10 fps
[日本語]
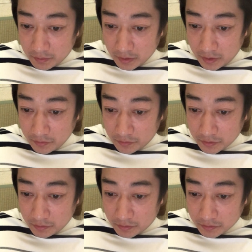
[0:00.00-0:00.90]
また
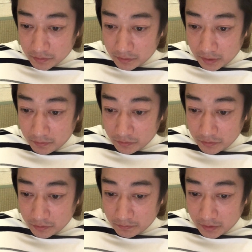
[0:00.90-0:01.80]
アイコスには普通のタバコ
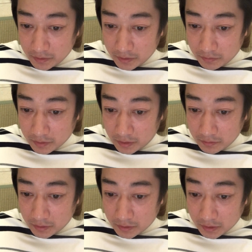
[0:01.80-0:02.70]
に含まれている
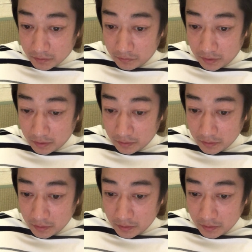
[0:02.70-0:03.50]
タールが大